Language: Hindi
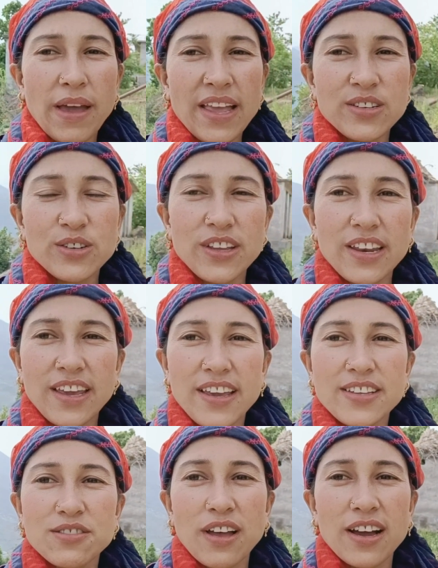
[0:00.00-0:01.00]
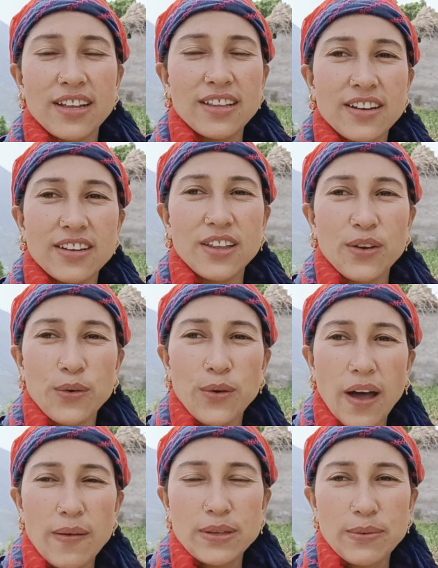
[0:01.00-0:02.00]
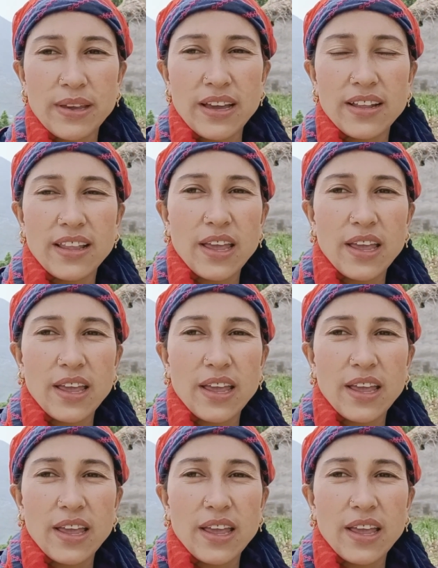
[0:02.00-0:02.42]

मैं ज्योति नेगी स्वागत करती हूँ आप सभी का